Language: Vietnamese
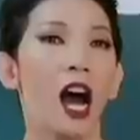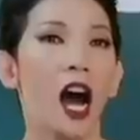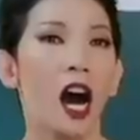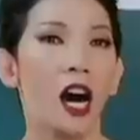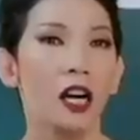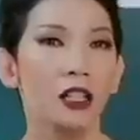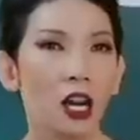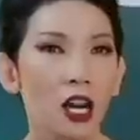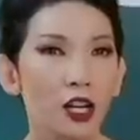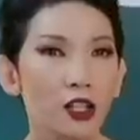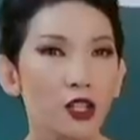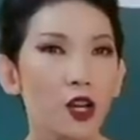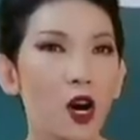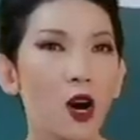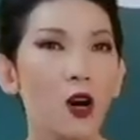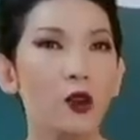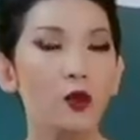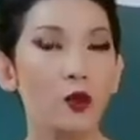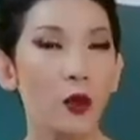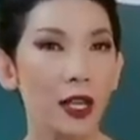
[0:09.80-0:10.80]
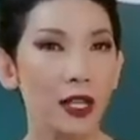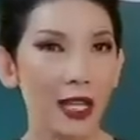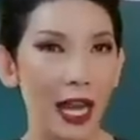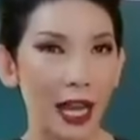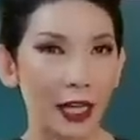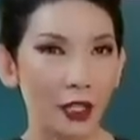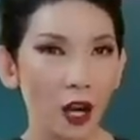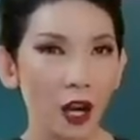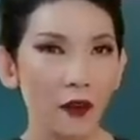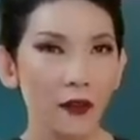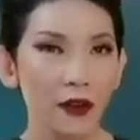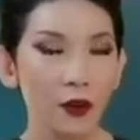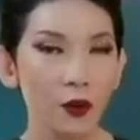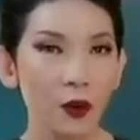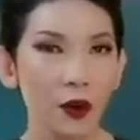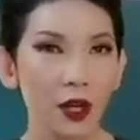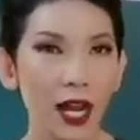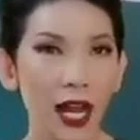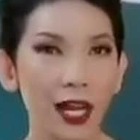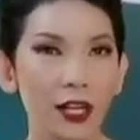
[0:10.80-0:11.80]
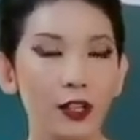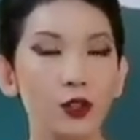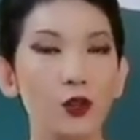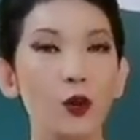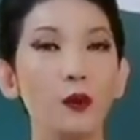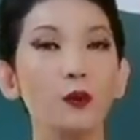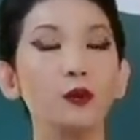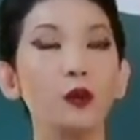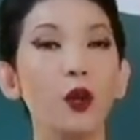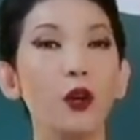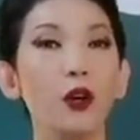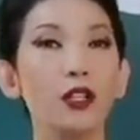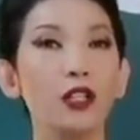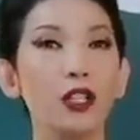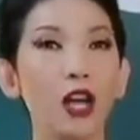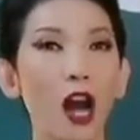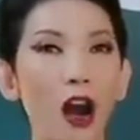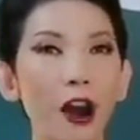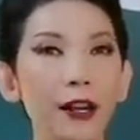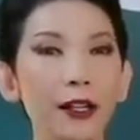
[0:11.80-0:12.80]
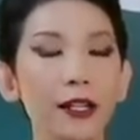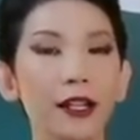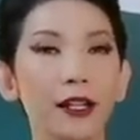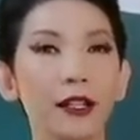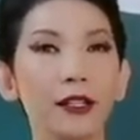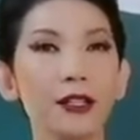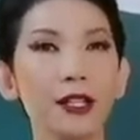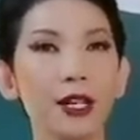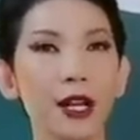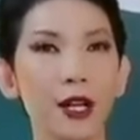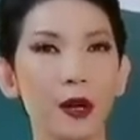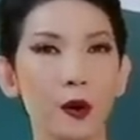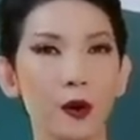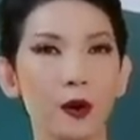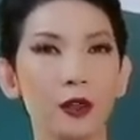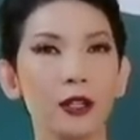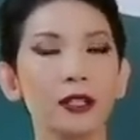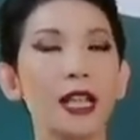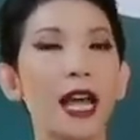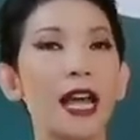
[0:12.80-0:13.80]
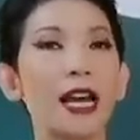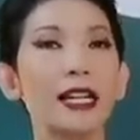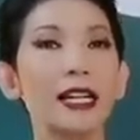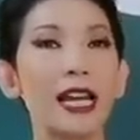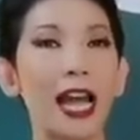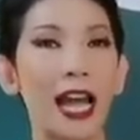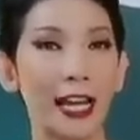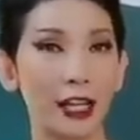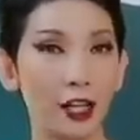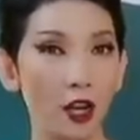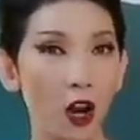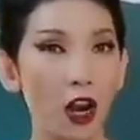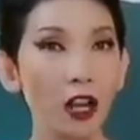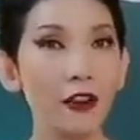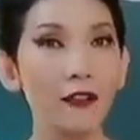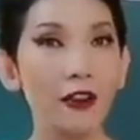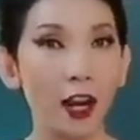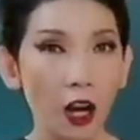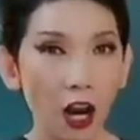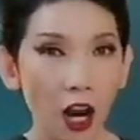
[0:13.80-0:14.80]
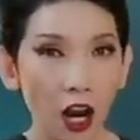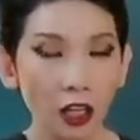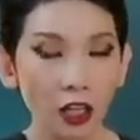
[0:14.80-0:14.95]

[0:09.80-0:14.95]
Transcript: Ở talk show Chuyện Ngại Nói với Xuan Lan, chúng tôi nói những điều người ta ngại nói và khó